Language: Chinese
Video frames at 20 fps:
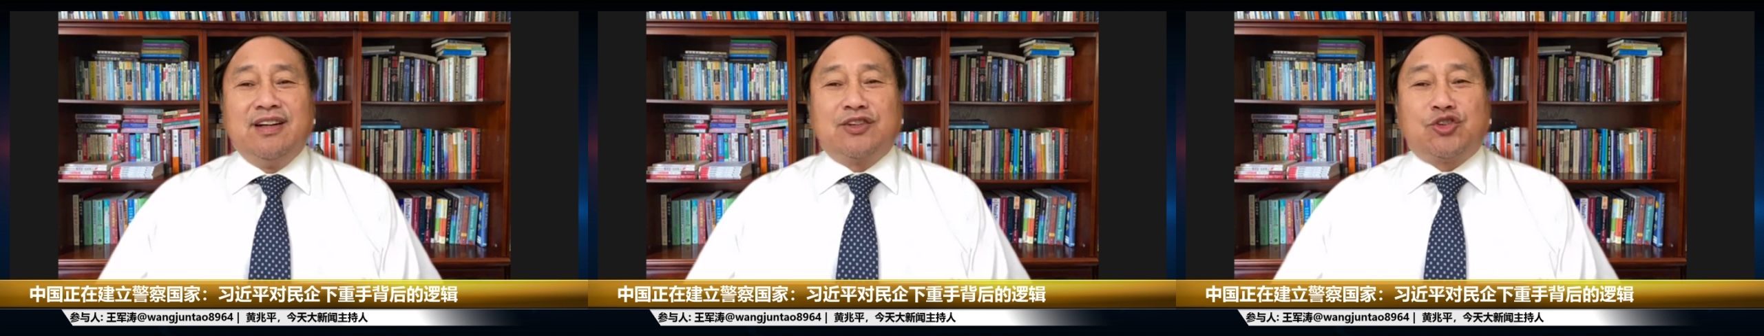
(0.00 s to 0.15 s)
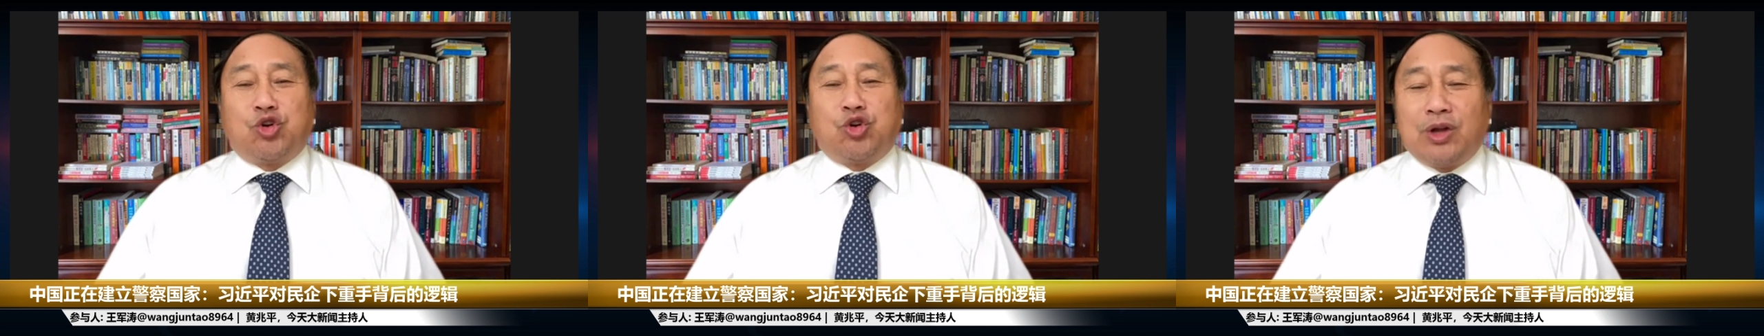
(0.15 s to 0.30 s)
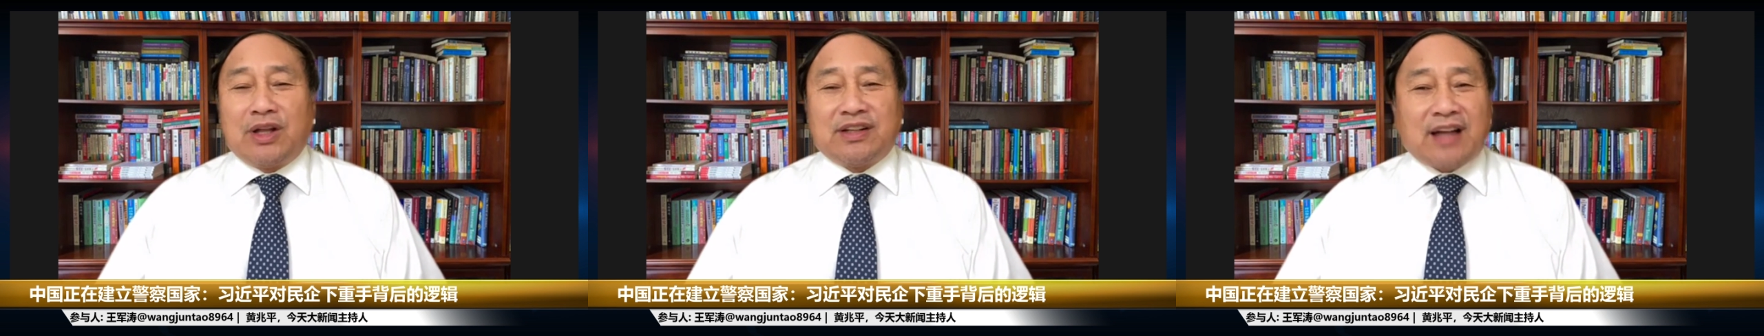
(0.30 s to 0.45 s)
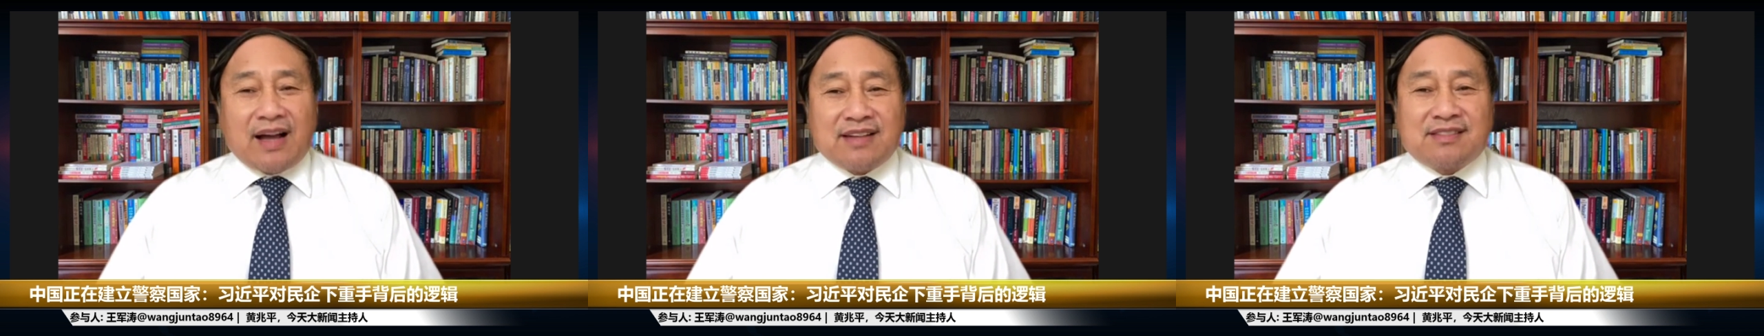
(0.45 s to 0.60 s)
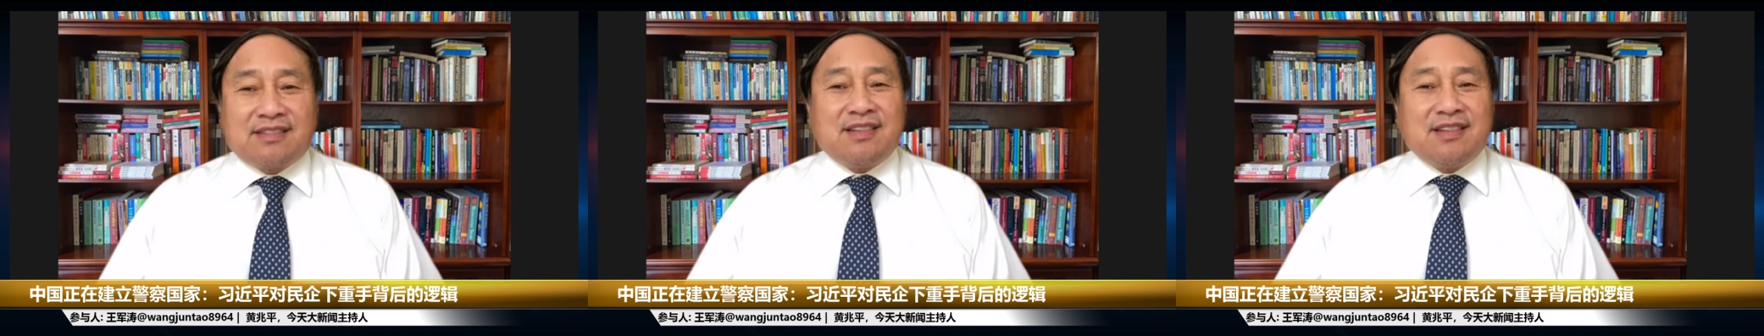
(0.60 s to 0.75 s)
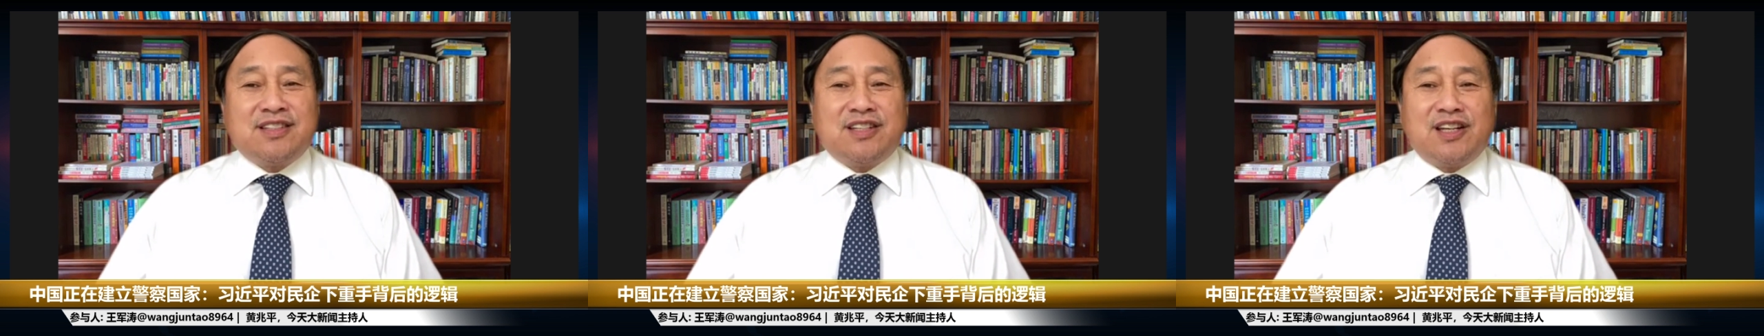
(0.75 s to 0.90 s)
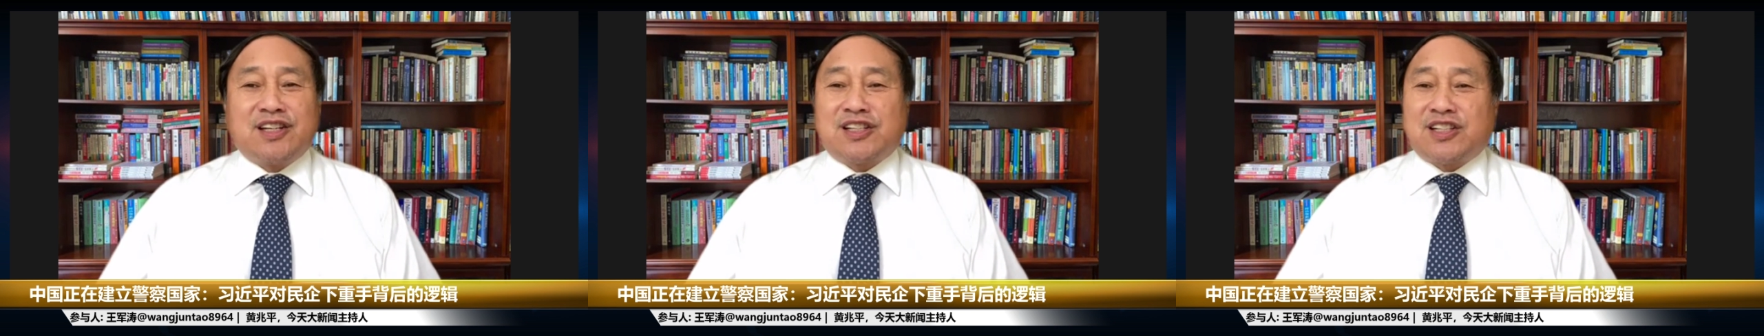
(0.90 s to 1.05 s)
除了他
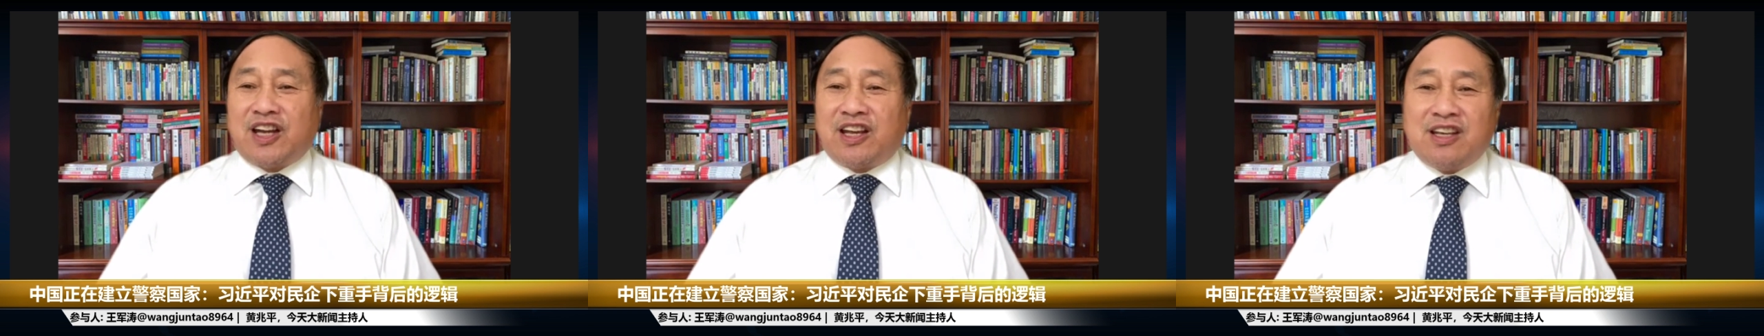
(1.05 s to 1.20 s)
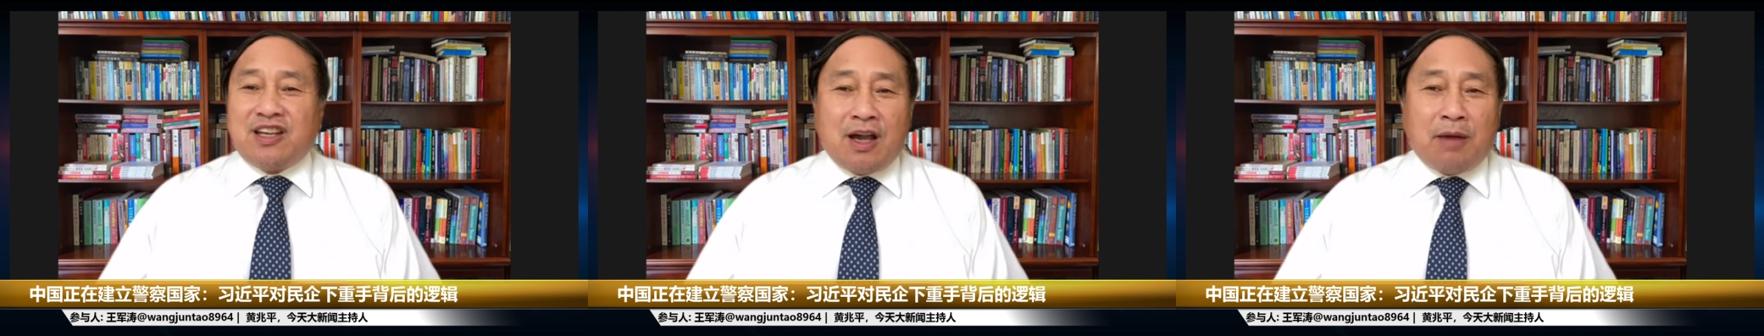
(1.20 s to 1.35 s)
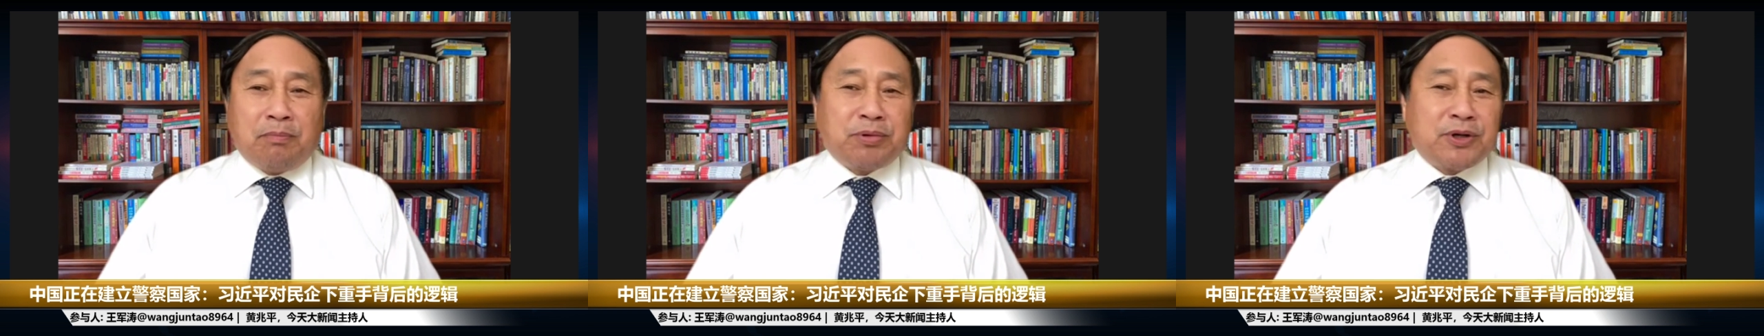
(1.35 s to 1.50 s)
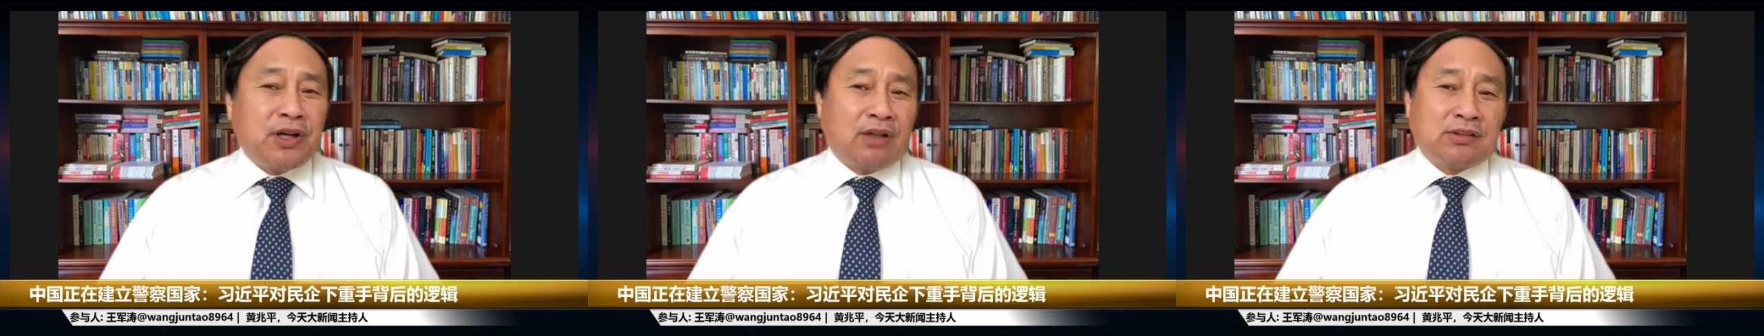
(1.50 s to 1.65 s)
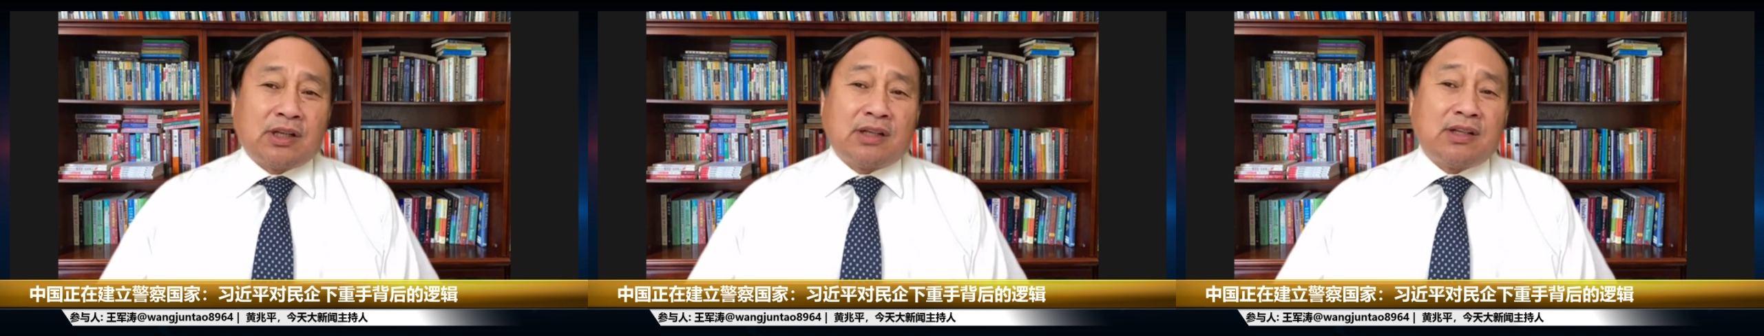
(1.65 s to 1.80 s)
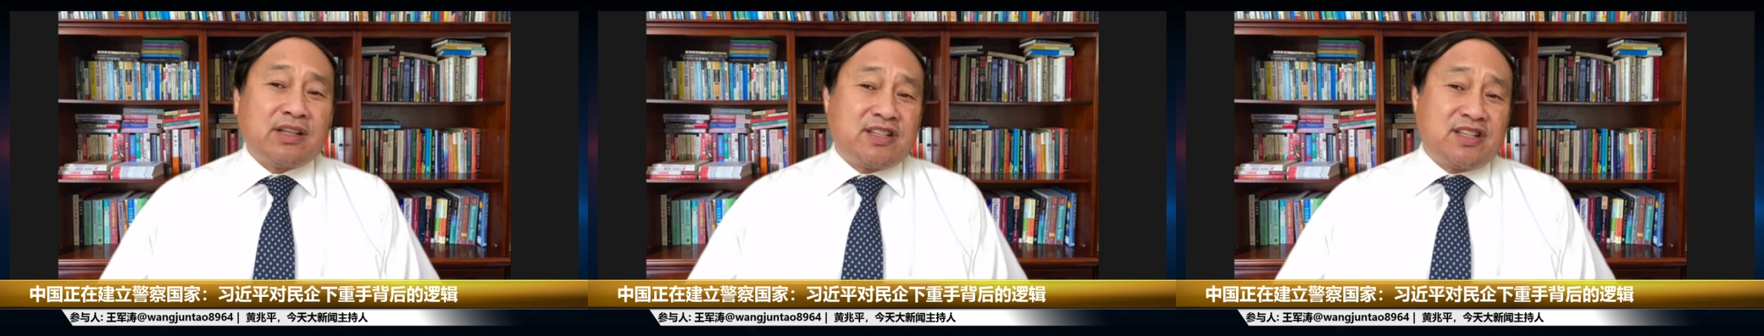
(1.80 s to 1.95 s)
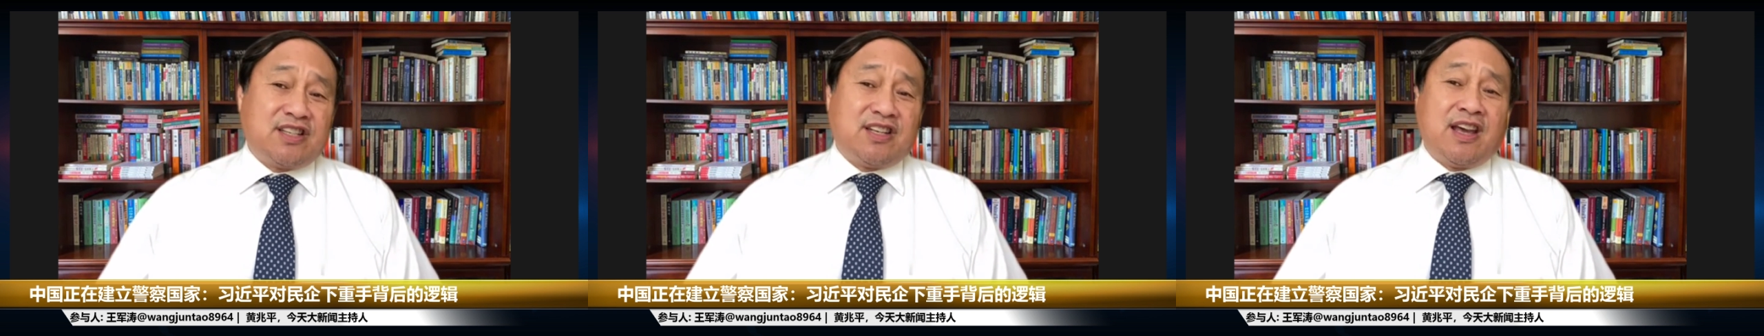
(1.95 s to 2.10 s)
自己，谁也不知道他
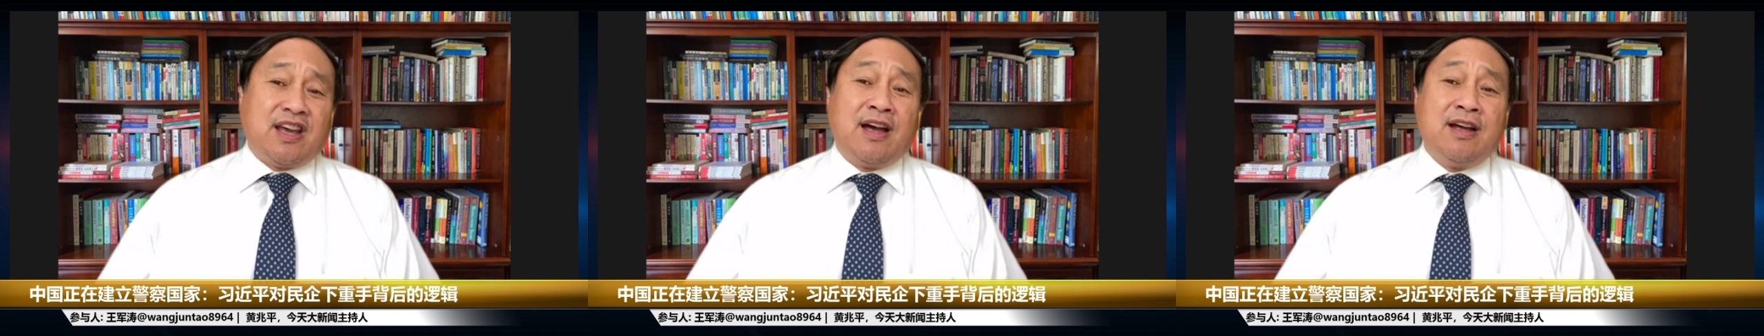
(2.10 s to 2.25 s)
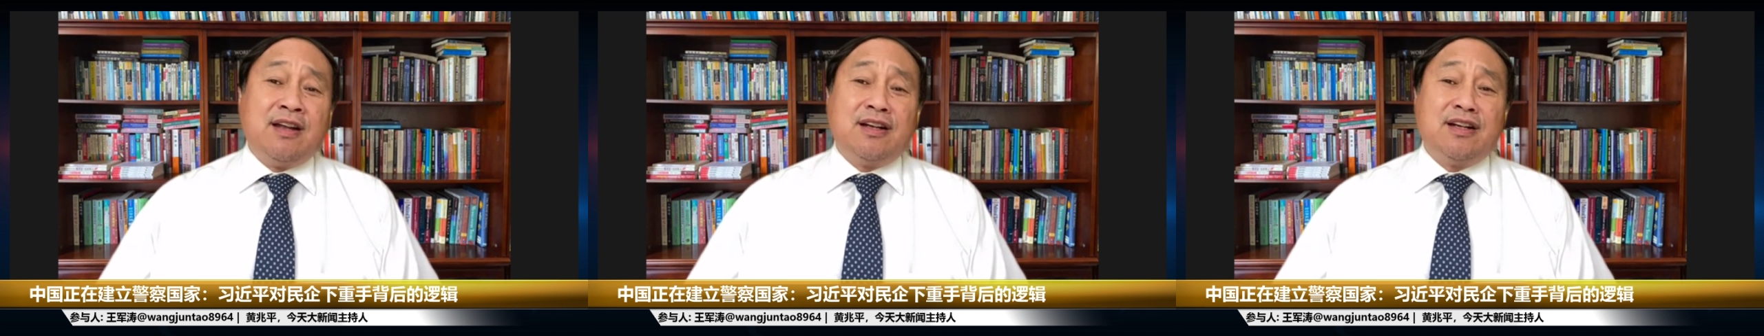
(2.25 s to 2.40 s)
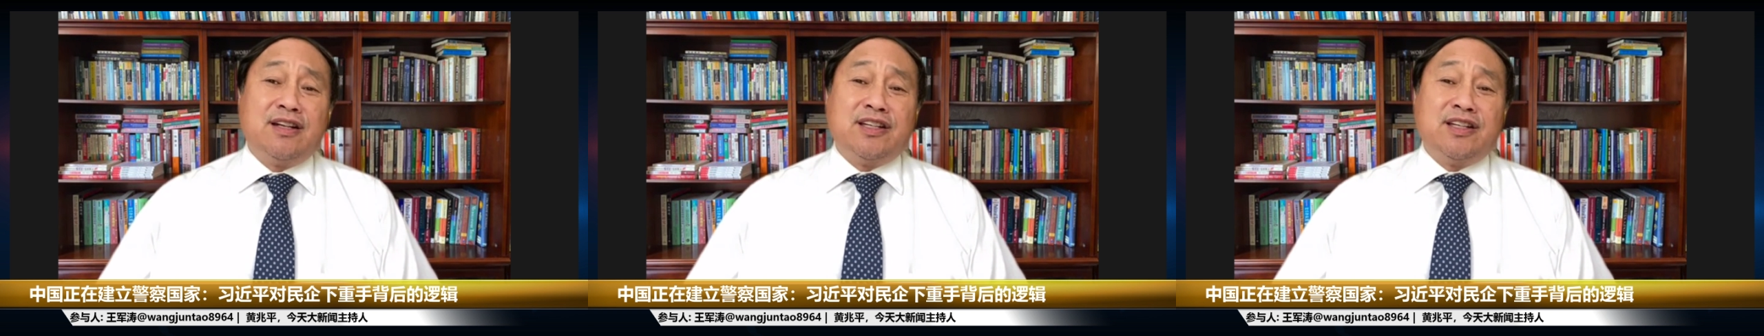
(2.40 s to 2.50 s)
的钱